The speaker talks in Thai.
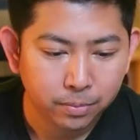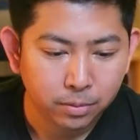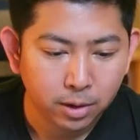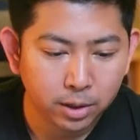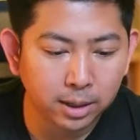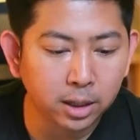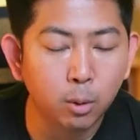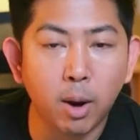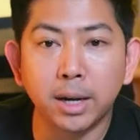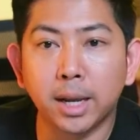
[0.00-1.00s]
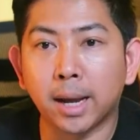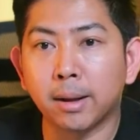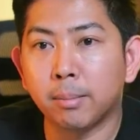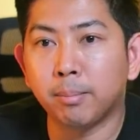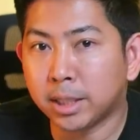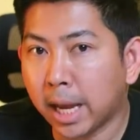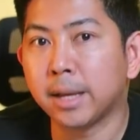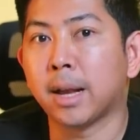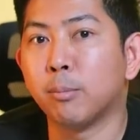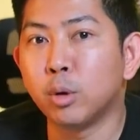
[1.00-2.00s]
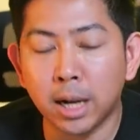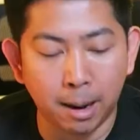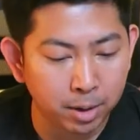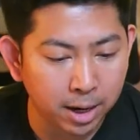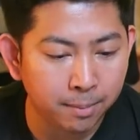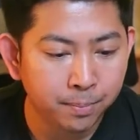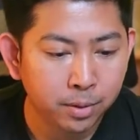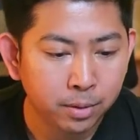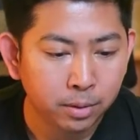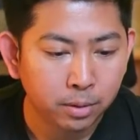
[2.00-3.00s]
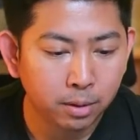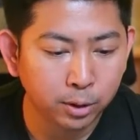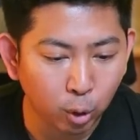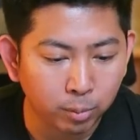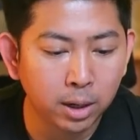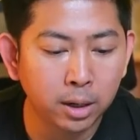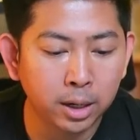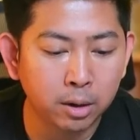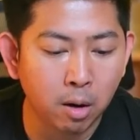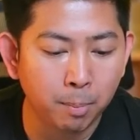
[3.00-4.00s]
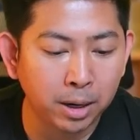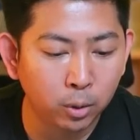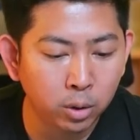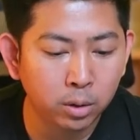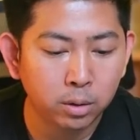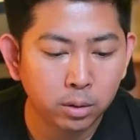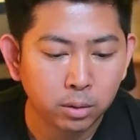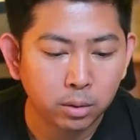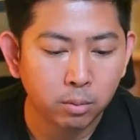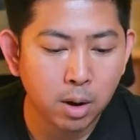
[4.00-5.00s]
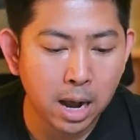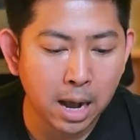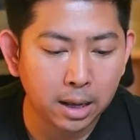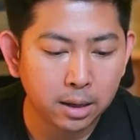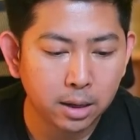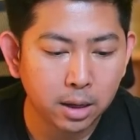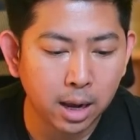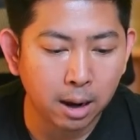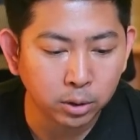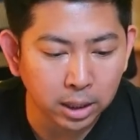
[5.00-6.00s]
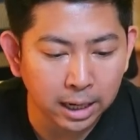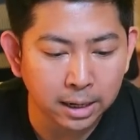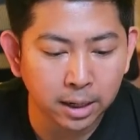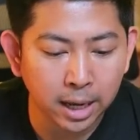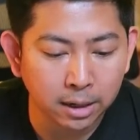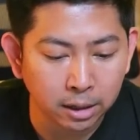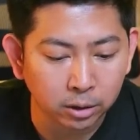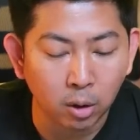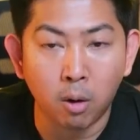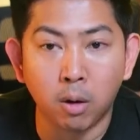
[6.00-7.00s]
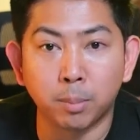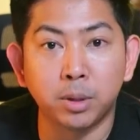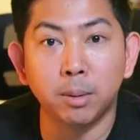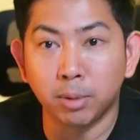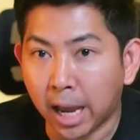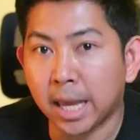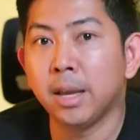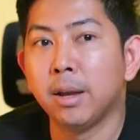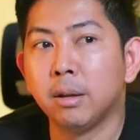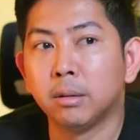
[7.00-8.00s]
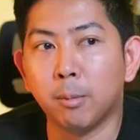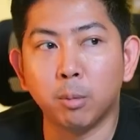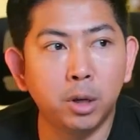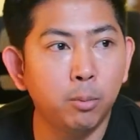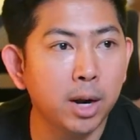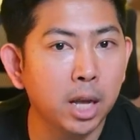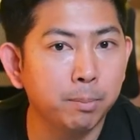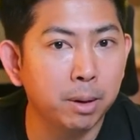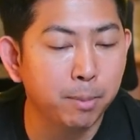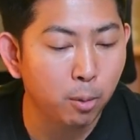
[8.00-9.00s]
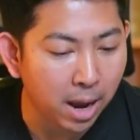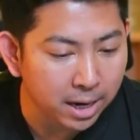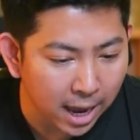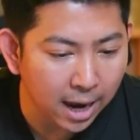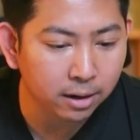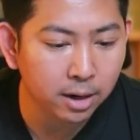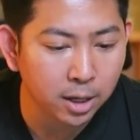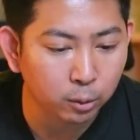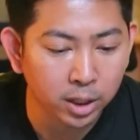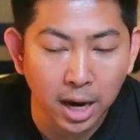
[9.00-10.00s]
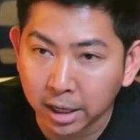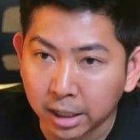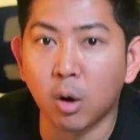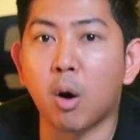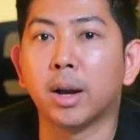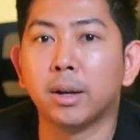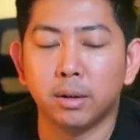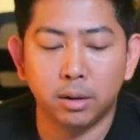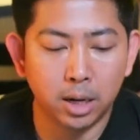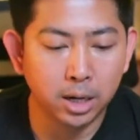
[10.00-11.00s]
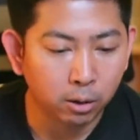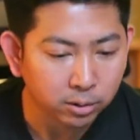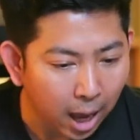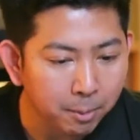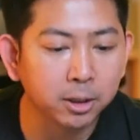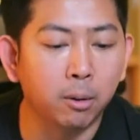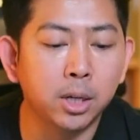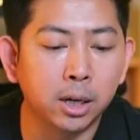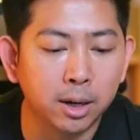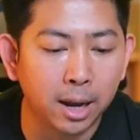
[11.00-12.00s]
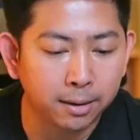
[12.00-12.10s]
ฉะนั้นธนวัฒน์เนี่ยไม่ใช่กับบุรีรัมย์นะครับก็จบได้เลยก็ไปลุ้นว่าเขาจะเล่นในอังกฤษต่อกับทีมไหน แต่ผมคิดว่าน่าเป็นเป้าหมายแรก น่าอยู่ที่อังกฤษก่อน แล้วเดี๋ยวเราตามให้ต่อเนื่องแล้วกัน